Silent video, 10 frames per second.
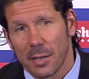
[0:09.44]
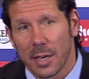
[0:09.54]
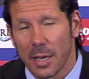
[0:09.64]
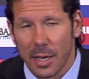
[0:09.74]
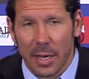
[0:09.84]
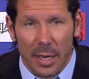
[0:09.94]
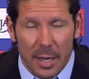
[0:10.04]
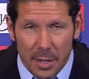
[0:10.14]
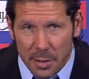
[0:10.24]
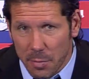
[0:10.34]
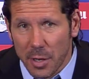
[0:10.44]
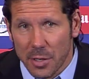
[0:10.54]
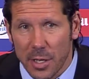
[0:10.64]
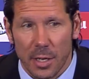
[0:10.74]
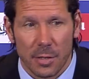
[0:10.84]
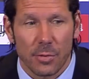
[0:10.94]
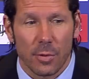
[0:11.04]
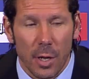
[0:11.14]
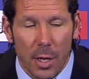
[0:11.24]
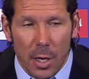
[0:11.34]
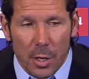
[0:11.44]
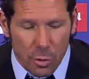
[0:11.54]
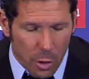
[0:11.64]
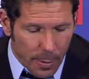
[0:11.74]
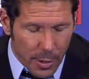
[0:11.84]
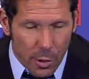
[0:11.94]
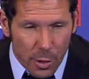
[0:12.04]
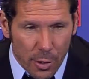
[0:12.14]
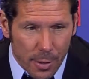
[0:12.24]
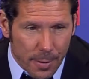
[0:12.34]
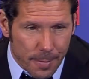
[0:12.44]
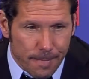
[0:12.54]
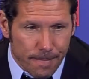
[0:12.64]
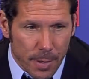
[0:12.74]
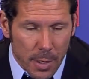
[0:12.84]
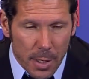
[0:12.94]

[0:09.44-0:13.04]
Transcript: Eh, bueno, sí, es, una opinión